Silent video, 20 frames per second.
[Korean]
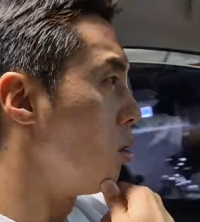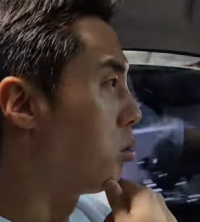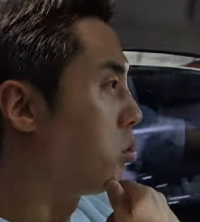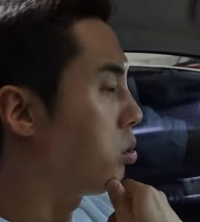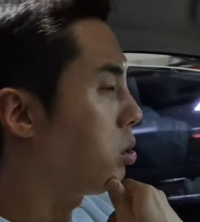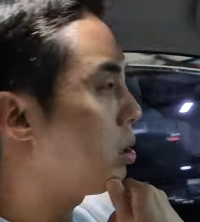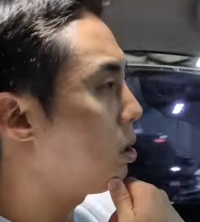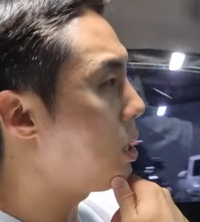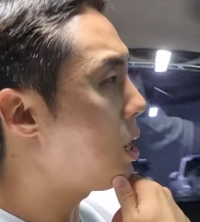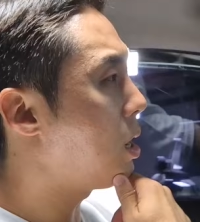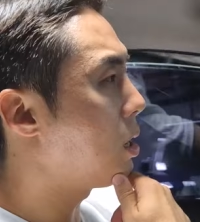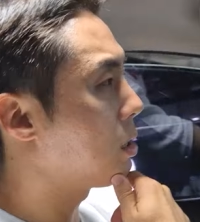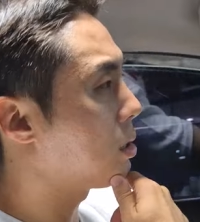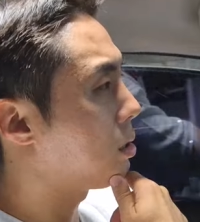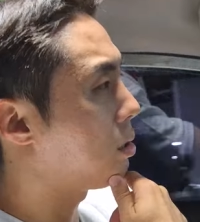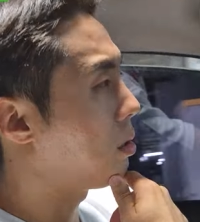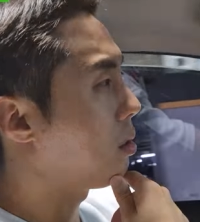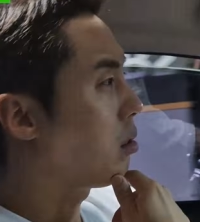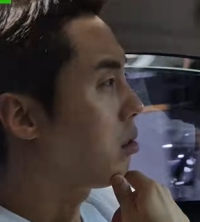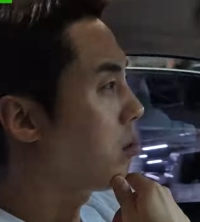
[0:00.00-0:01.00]
그치 그냥
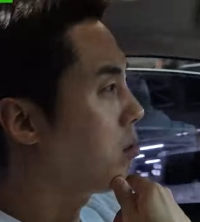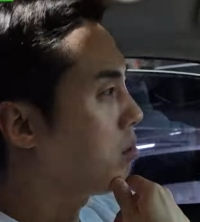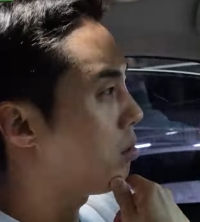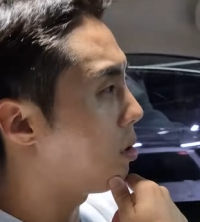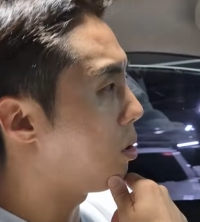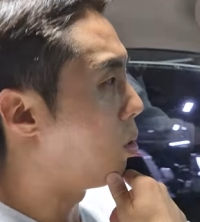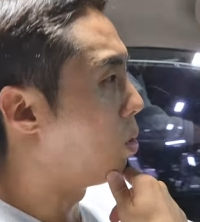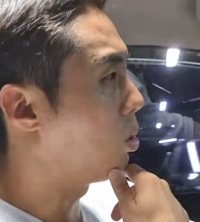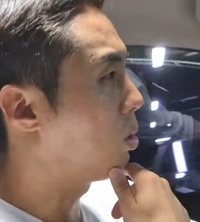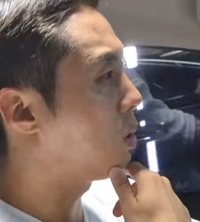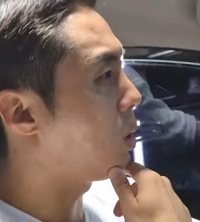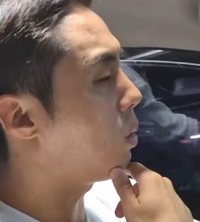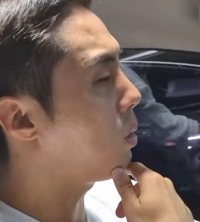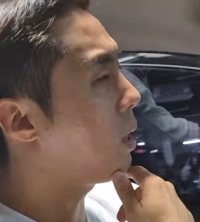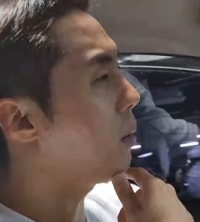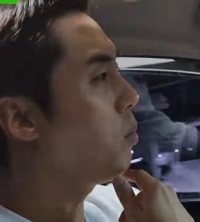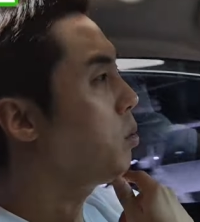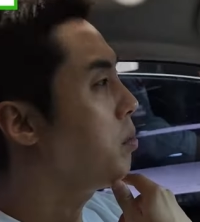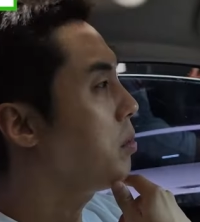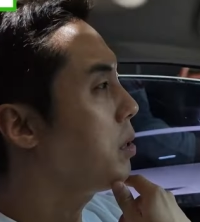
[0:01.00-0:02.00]

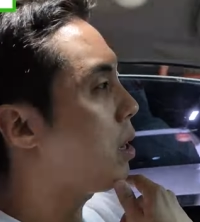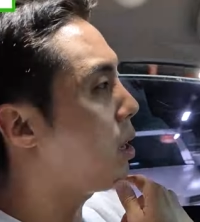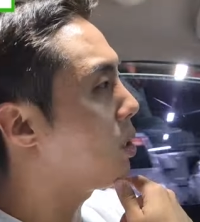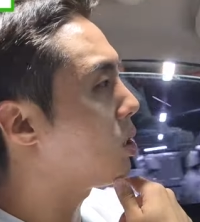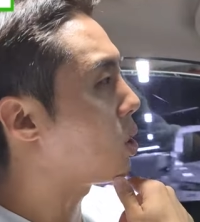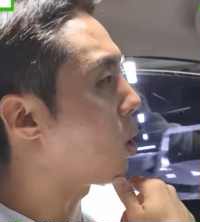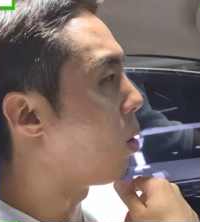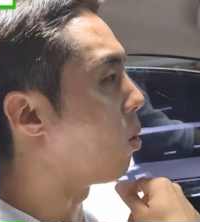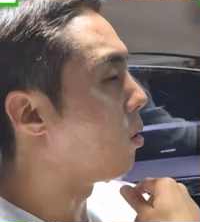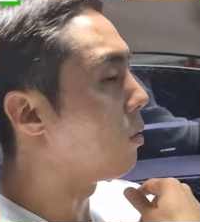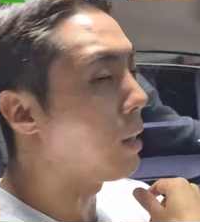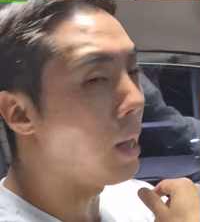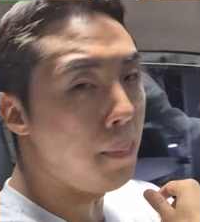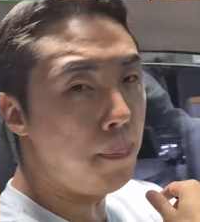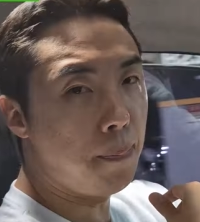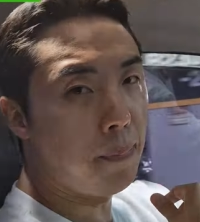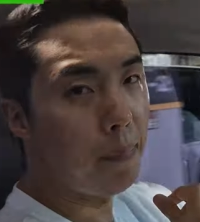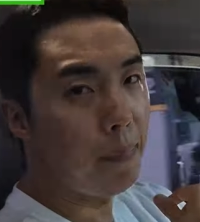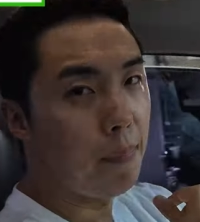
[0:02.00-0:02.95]
어떻게 보면 약간 정답?